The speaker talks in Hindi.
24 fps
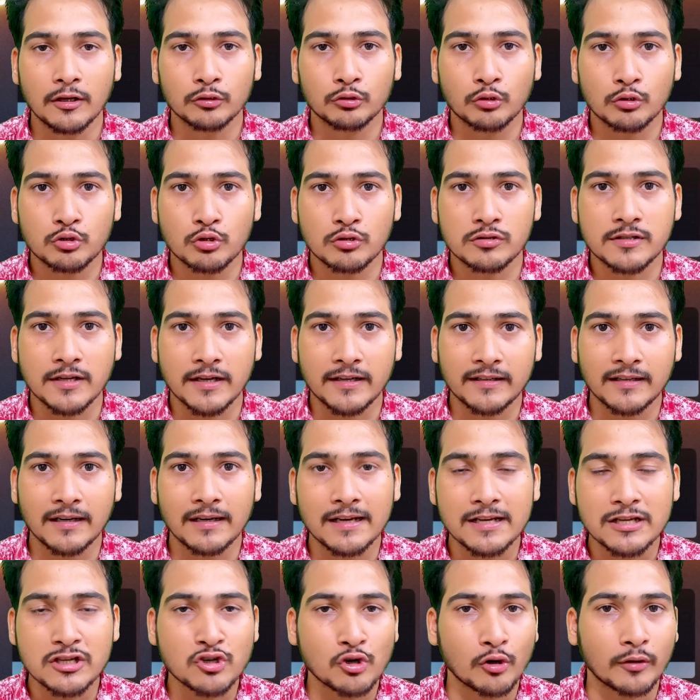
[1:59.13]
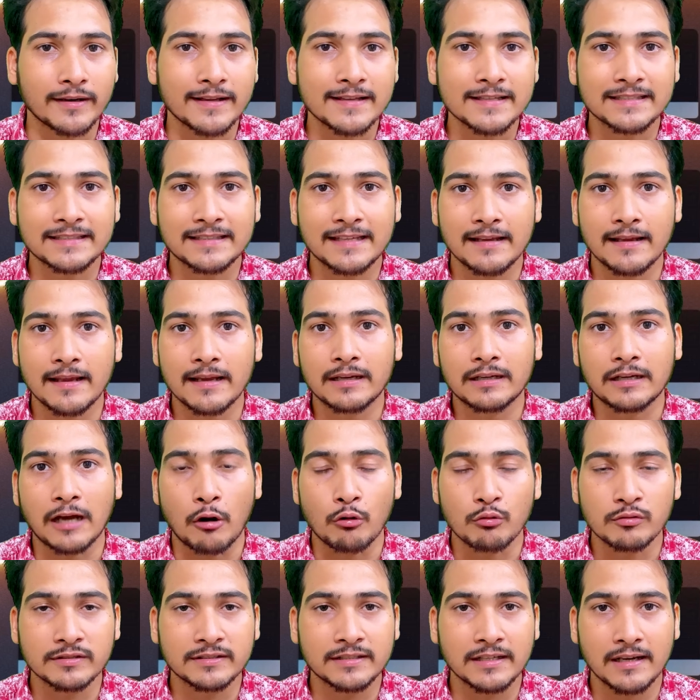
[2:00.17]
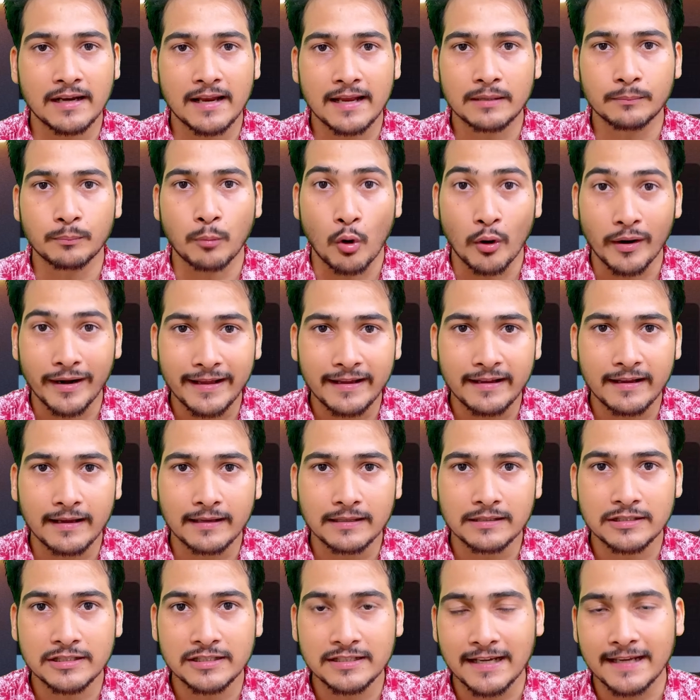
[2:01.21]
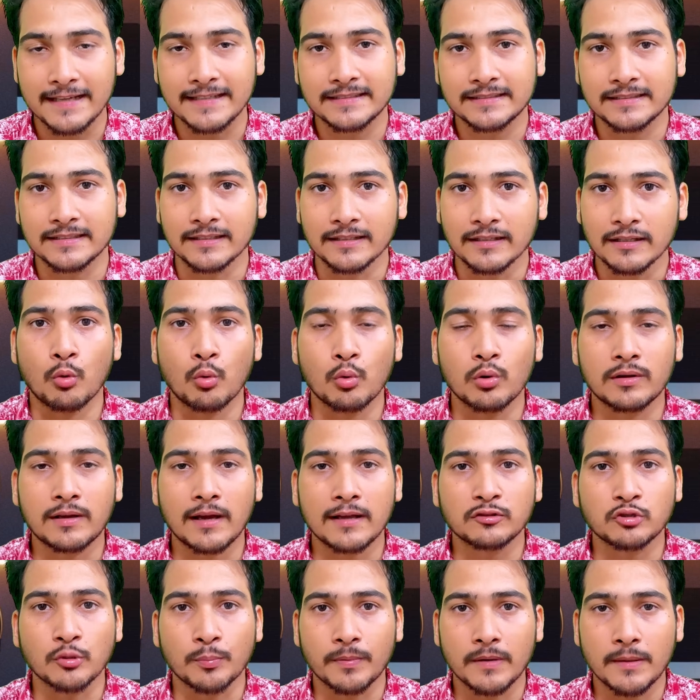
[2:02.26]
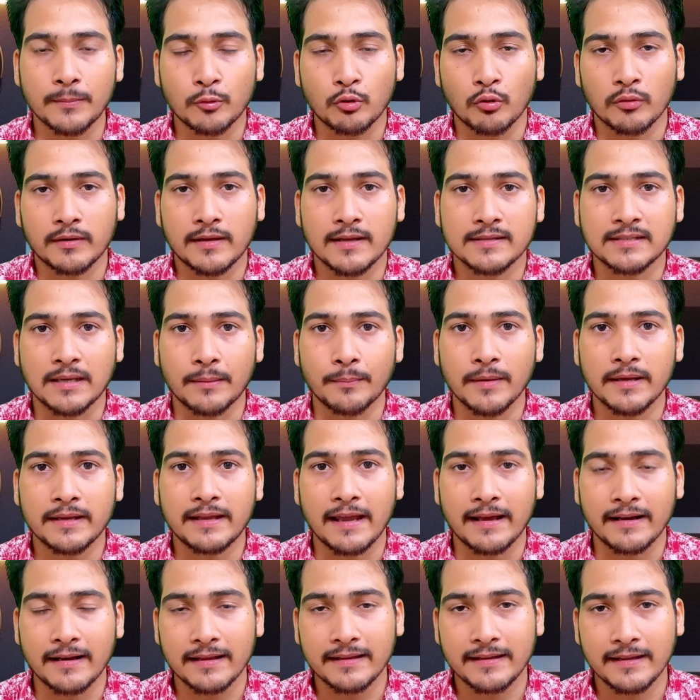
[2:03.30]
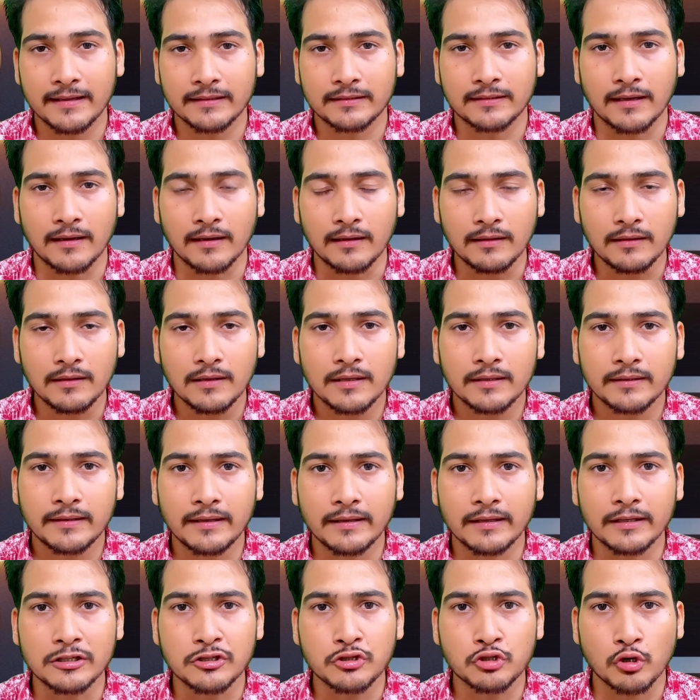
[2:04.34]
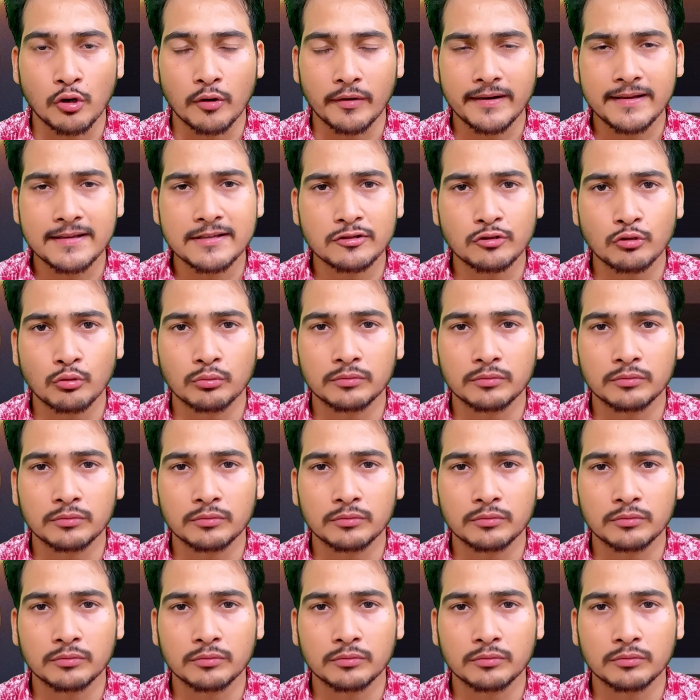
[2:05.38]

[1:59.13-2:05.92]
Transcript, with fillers: तो जो जनरल इंश्योरेंस की एक काउंसिल एक बॉडी है जीआईसी उनका सुप्रीम कोर्ट के सामने कहना यह था कि इंश्योरेंस जो